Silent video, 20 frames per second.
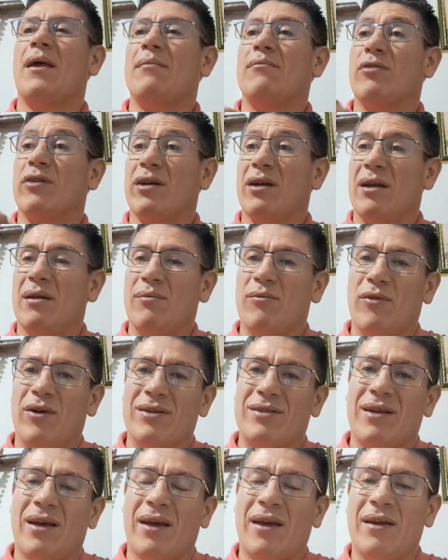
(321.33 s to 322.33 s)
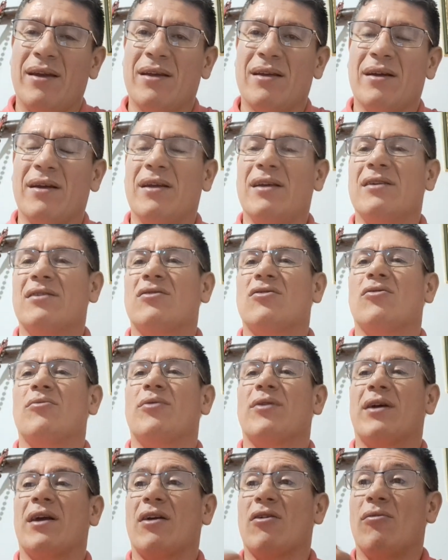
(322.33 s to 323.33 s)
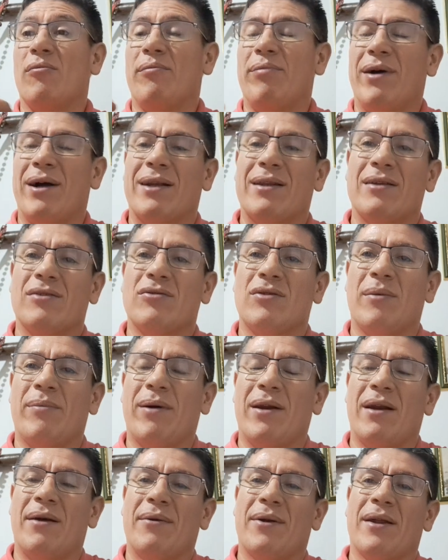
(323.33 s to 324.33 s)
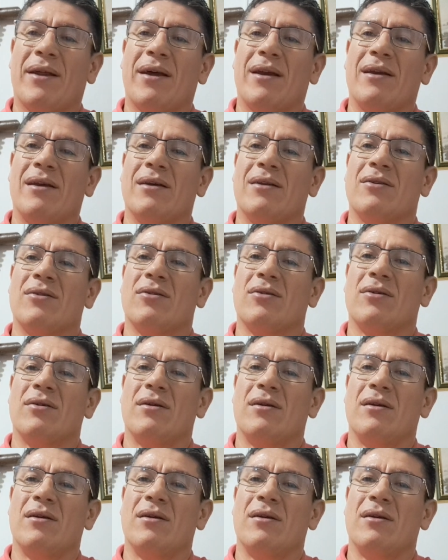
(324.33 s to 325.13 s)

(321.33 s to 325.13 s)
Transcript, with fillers: porque les muestras quién es Cristo, porque compartes una palabra de aliento?